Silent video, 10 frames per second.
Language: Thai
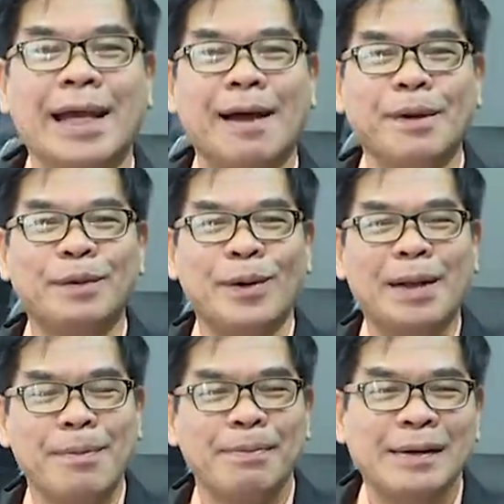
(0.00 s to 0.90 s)
ดีครับท่านผู้ชม
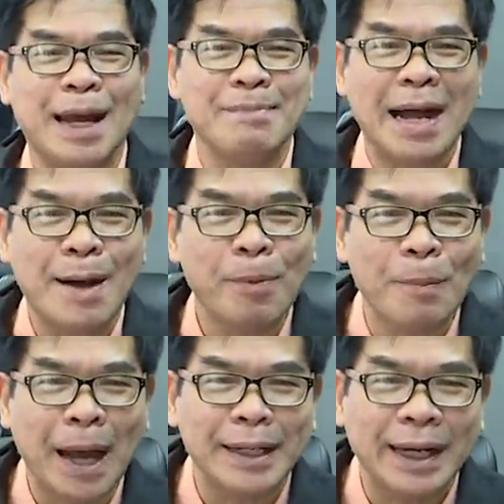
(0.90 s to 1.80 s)
ครับกลับมาพ
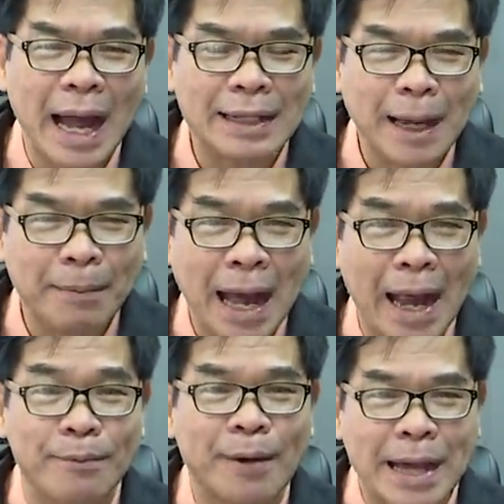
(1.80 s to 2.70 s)
บกันอีกครั้งนะครับ
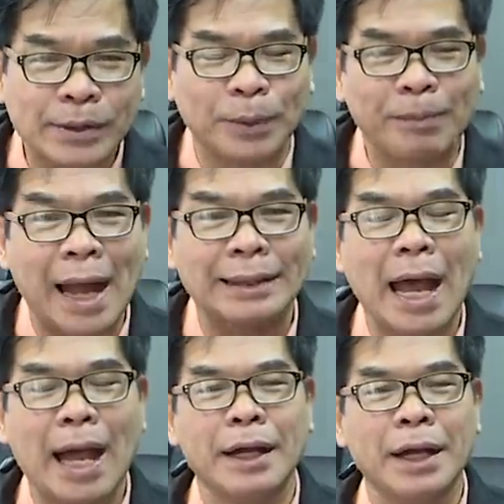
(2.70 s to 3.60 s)
การไลฟ์สดผ่าน
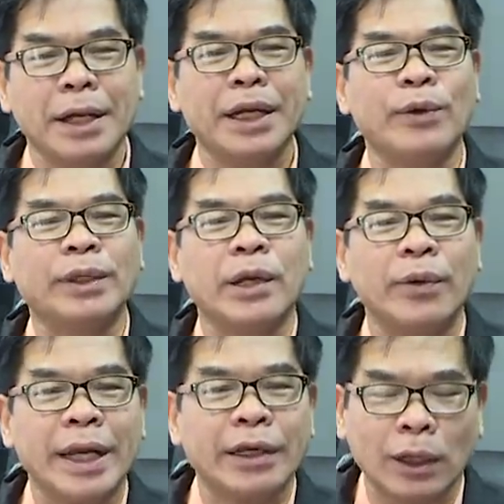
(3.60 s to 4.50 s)
ทาง นิวที
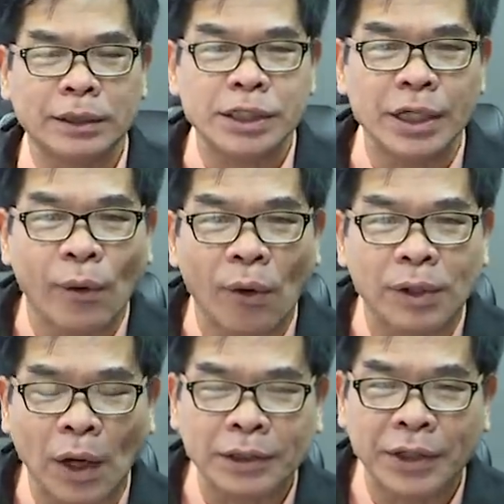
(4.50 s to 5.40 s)
วี ดอท ซี โอ
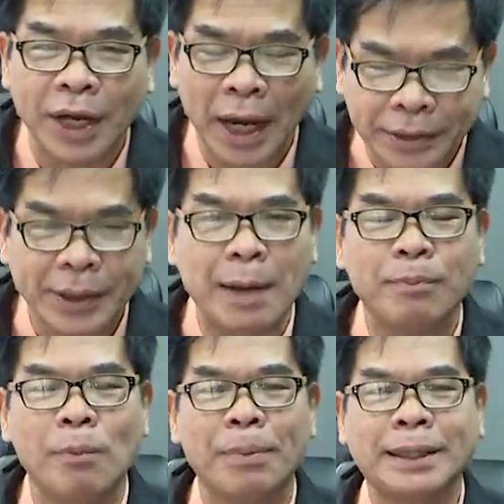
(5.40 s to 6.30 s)
ดอท ที เอช ครับ
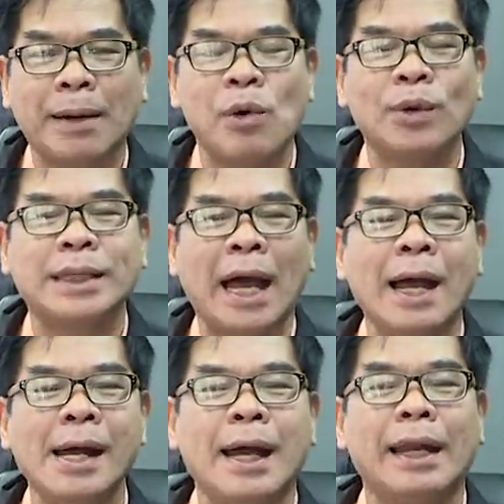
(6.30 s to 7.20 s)
ผมประจักษ์ ม่วงสา
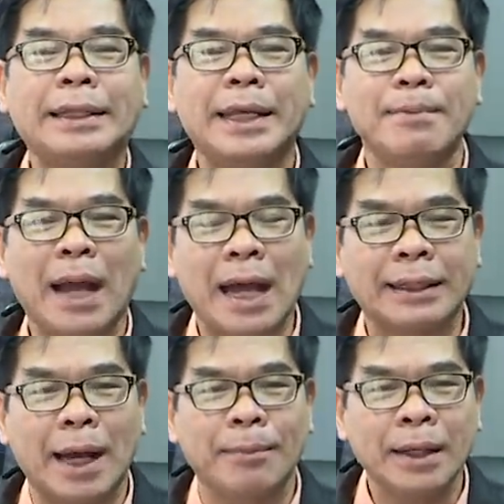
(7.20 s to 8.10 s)
และทีมงาน
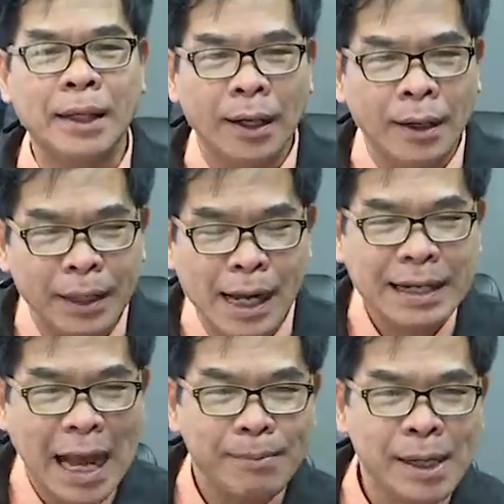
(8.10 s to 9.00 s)
ครับเรื่อง
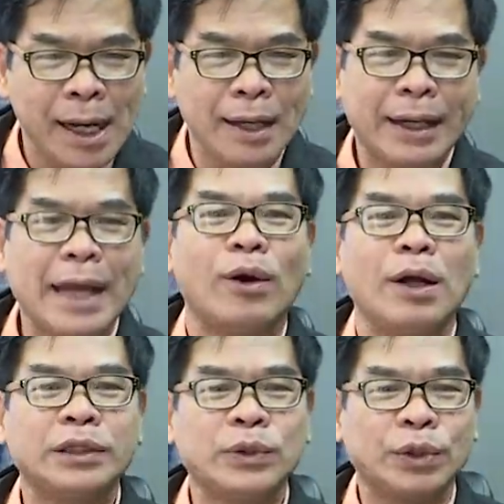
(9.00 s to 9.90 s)
การเมืองแน่นอ
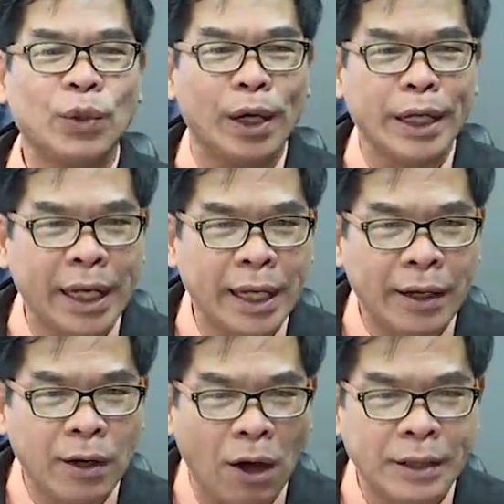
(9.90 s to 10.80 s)
นที่สุดช่วงนี้
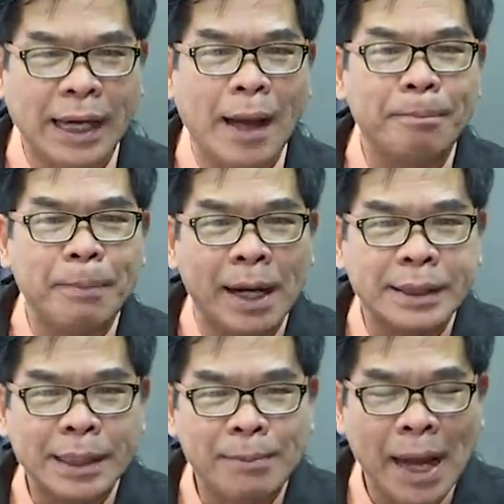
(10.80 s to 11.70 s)
ก็จะเปิ
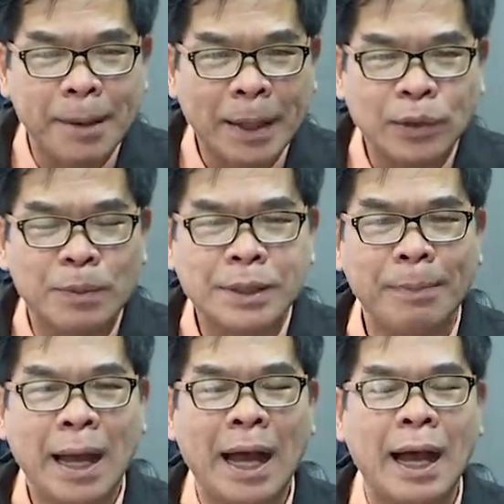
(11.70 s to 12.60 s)
ดสมัยประชุมส
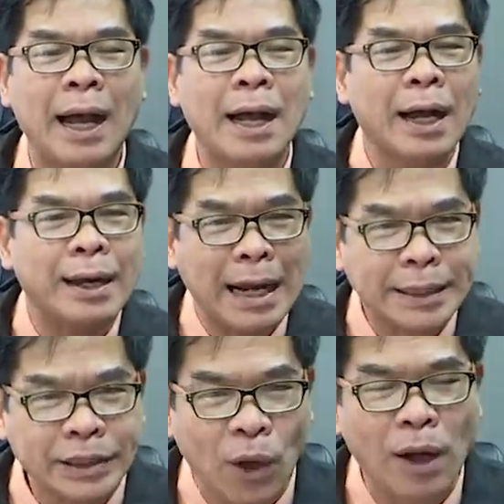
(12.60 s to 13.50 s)
ภาครั้ง
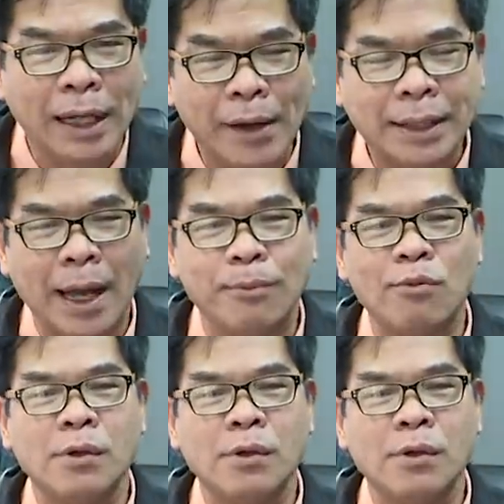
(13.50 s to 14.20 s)
ที่สองแล้วนะครับ